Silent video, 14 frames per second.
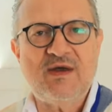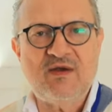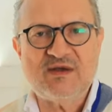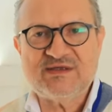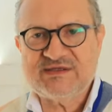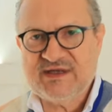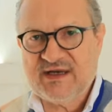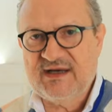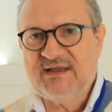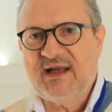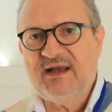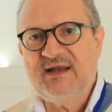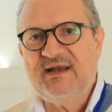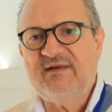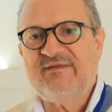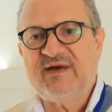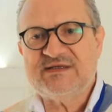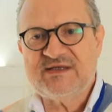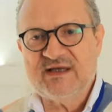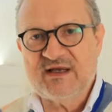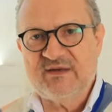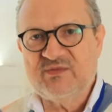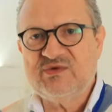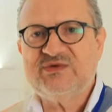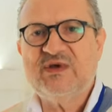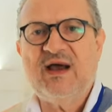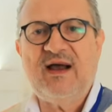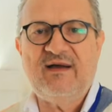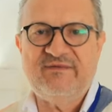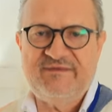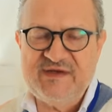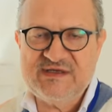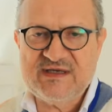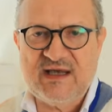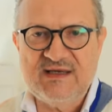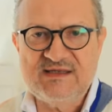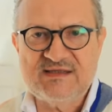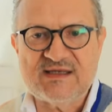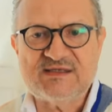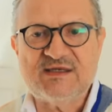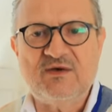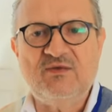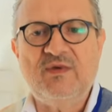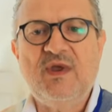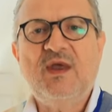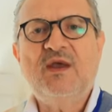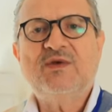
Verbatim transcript: à nossa secretaria, fazermos a fiscalização